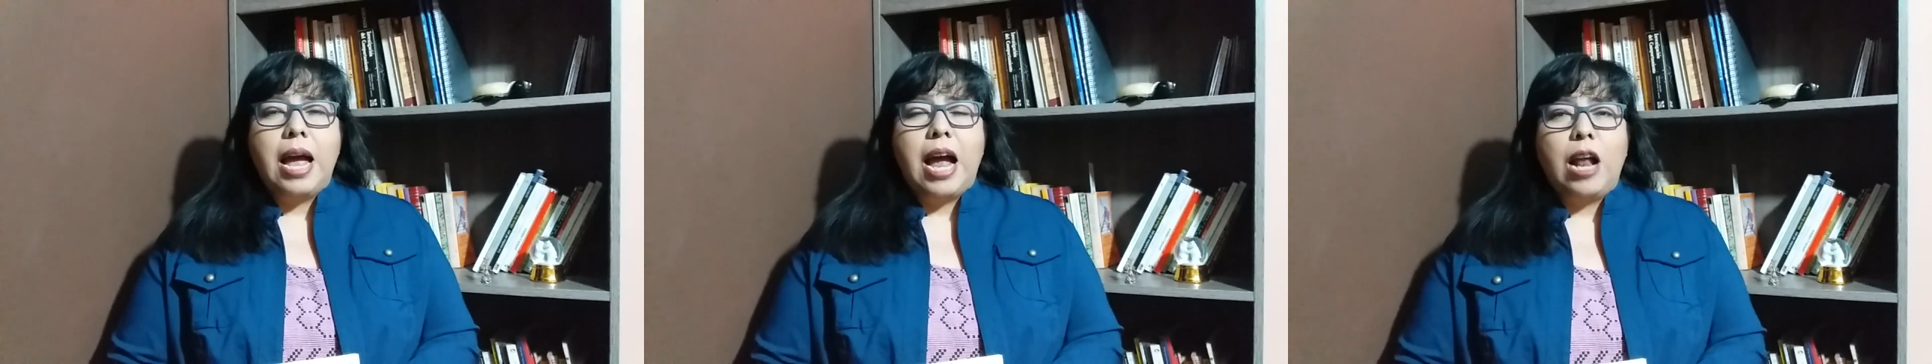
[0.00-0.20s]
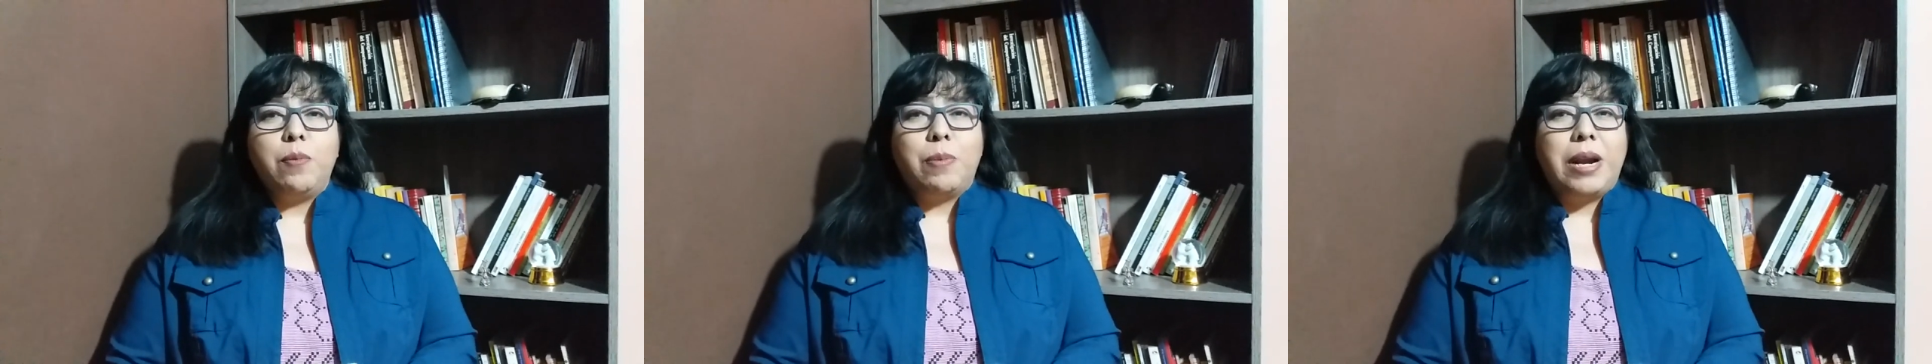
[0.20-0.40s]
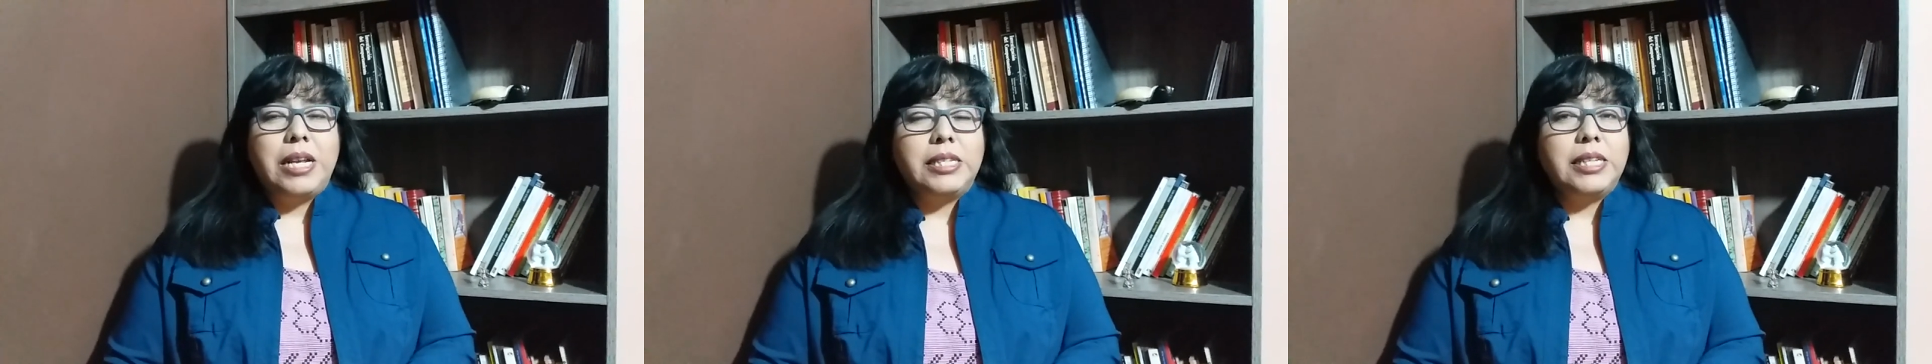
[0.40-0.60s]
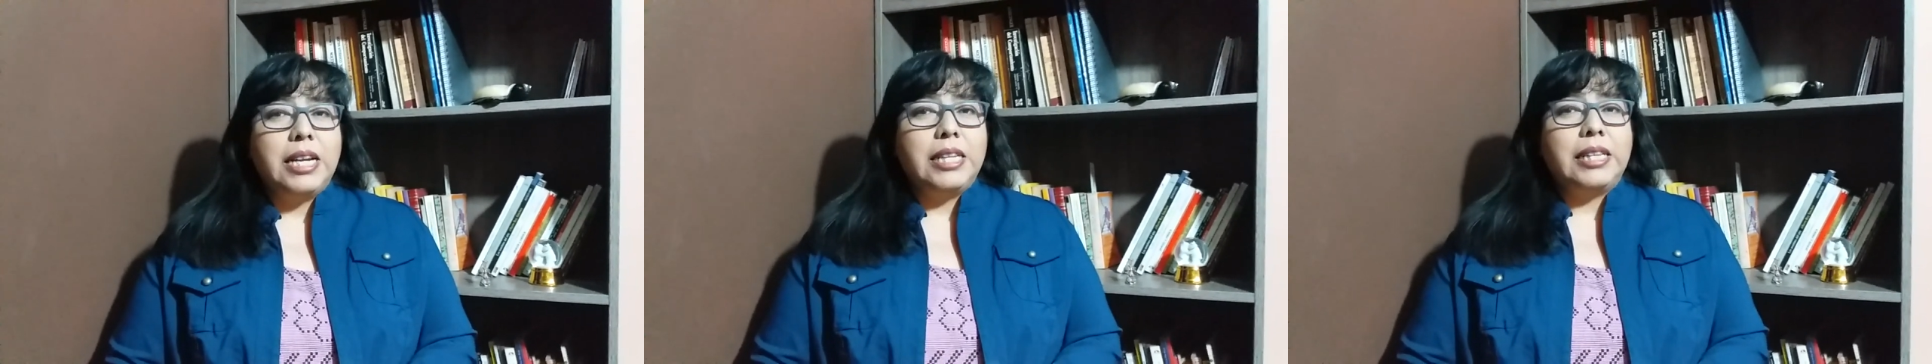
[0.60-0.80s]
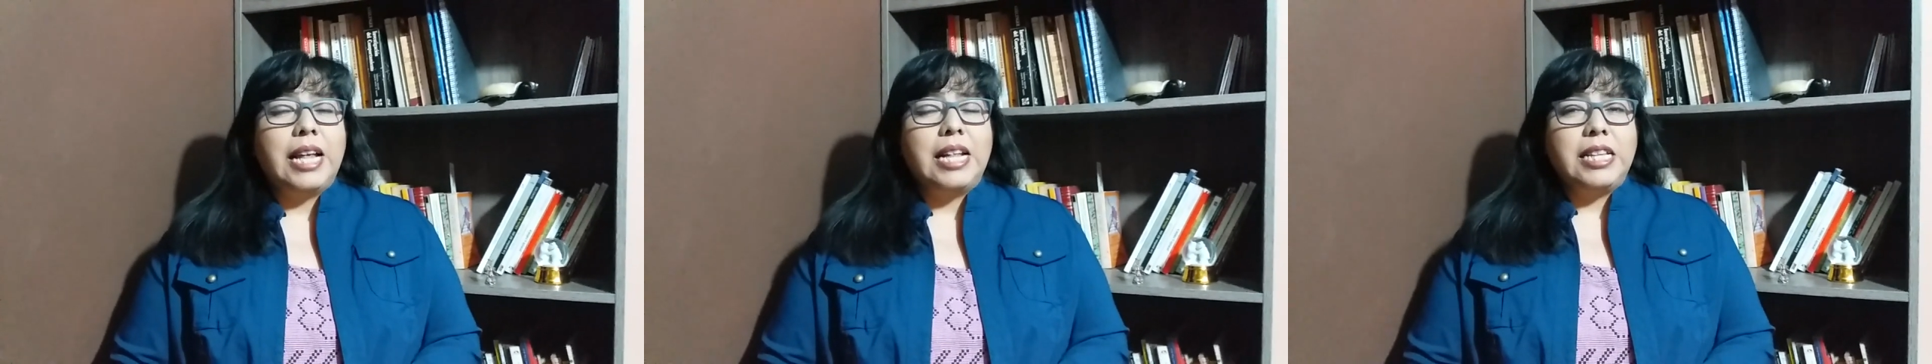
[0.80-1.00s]
al
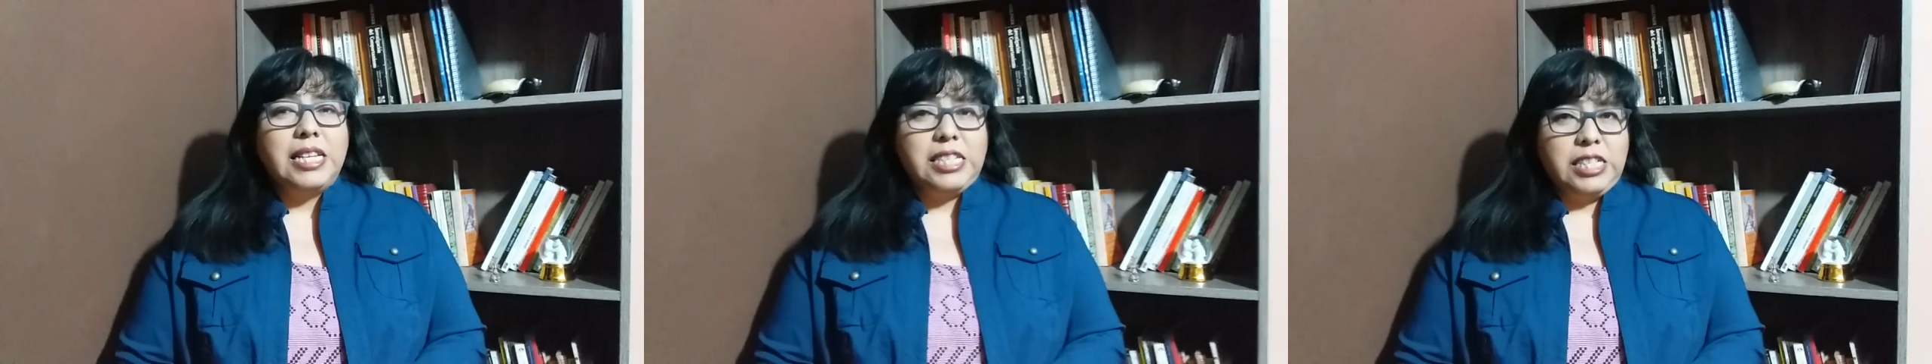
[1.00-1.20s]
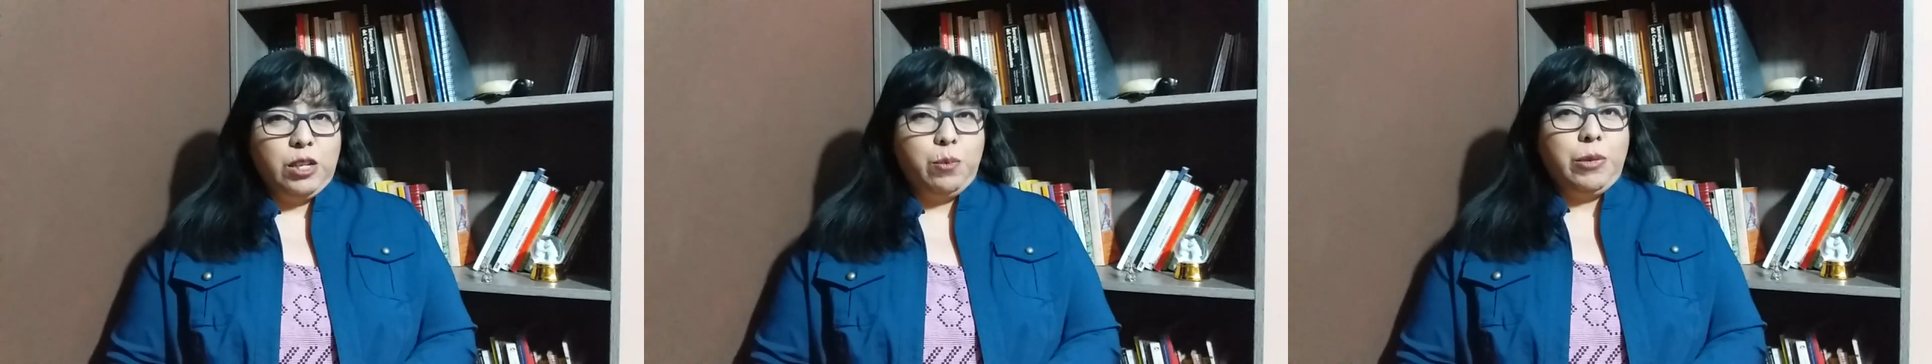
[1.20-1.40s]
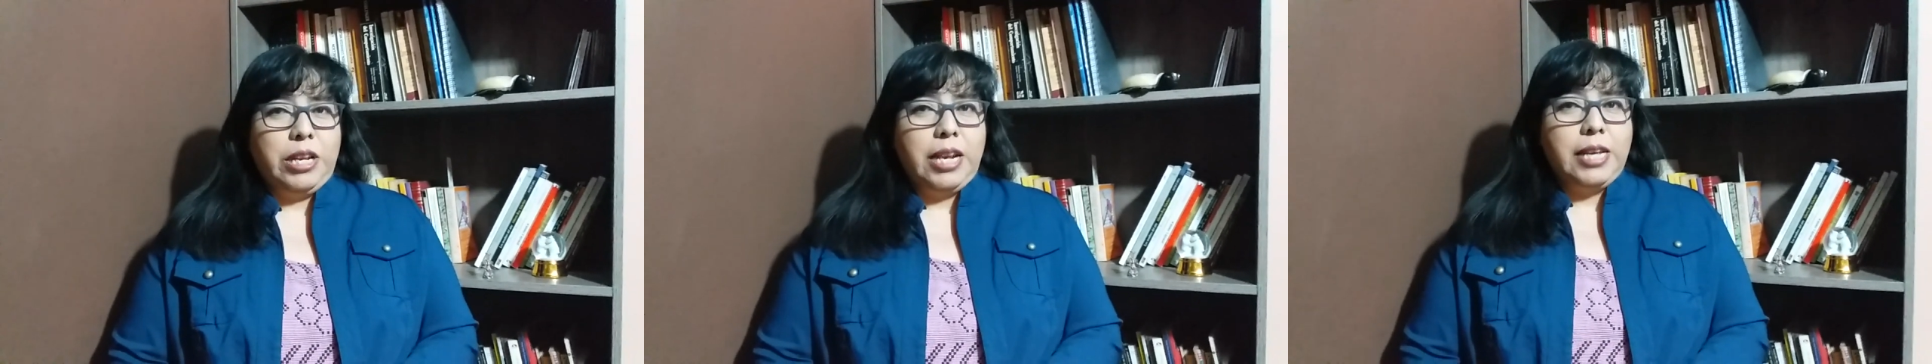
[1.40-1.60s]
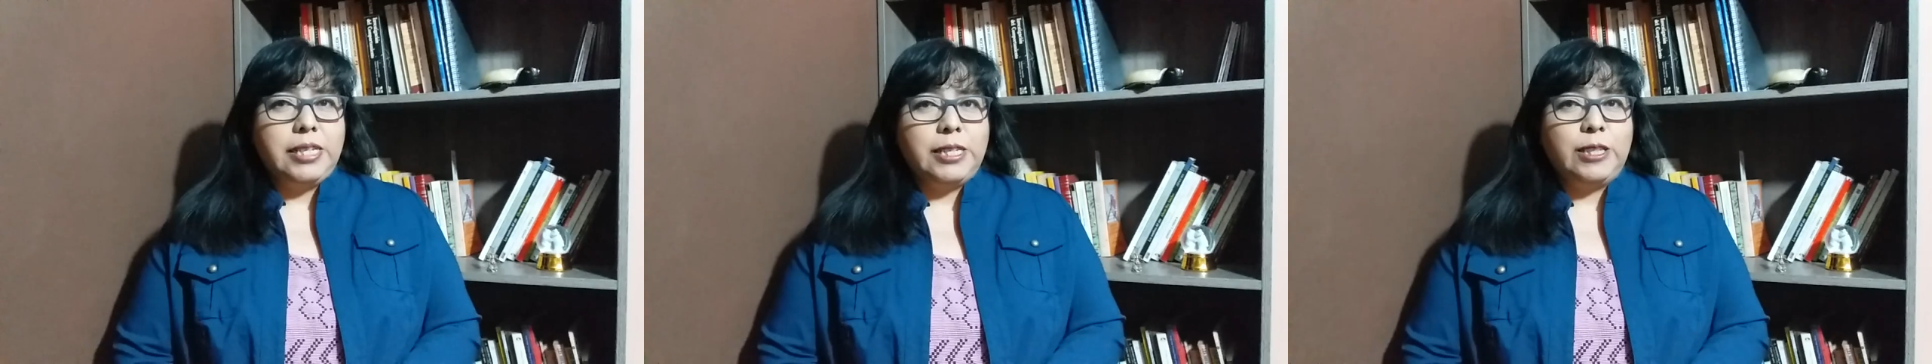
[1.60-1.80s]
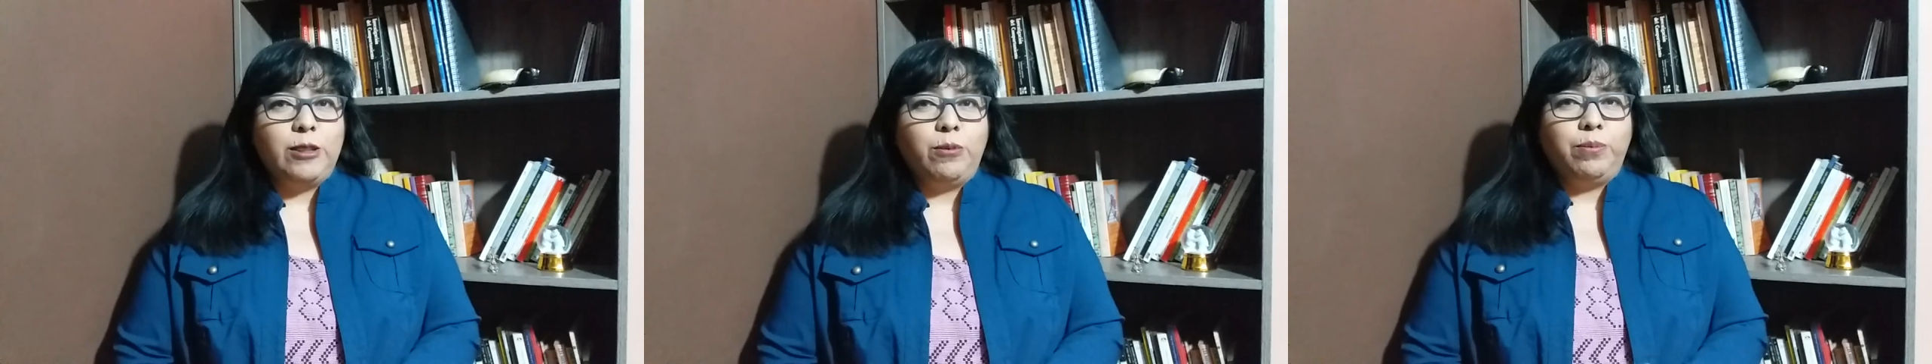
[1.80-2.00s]
parecer tan
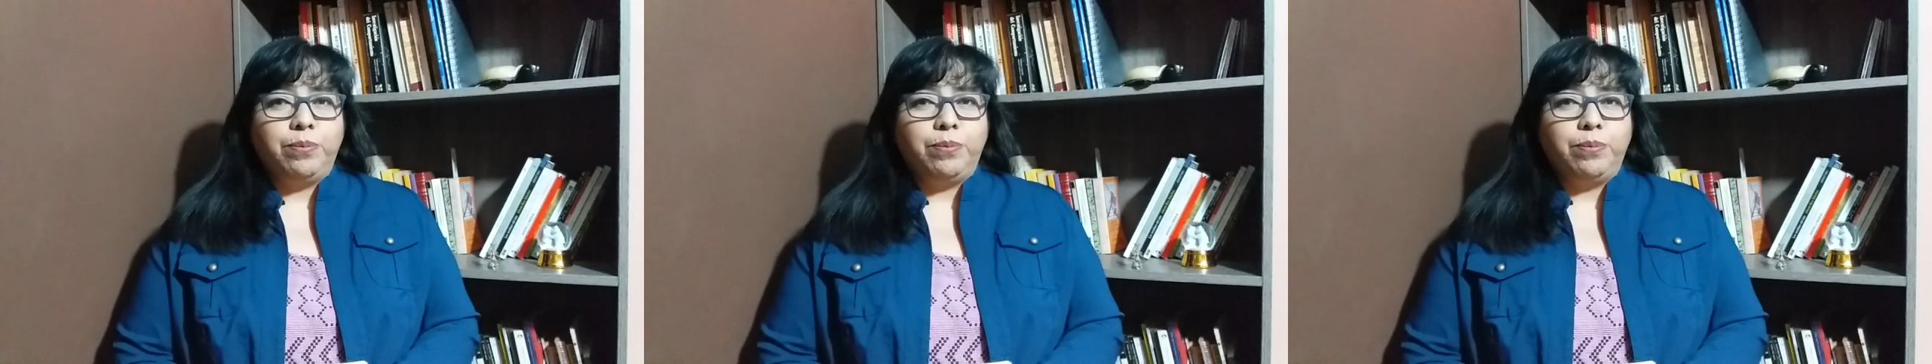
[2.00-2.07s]
disímiles.